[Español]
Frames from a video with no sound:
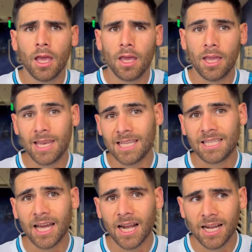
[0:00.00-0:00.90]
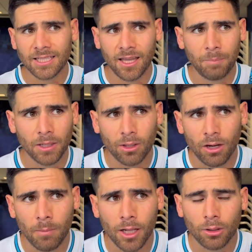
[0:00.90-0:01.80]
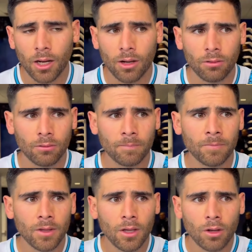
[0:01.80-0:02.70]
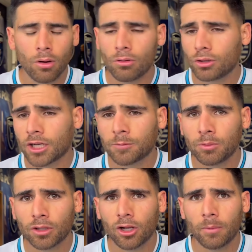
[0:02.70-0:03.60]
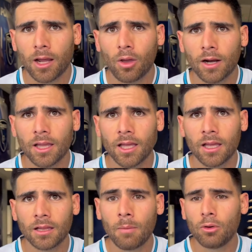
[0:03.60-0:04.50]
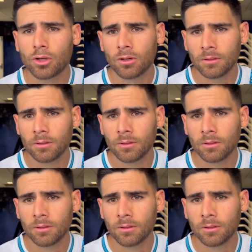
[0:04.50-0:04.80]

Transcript: iniciar ese partido eliminatorio con, unos tres puntos que nos van a ayudar de, de mucho.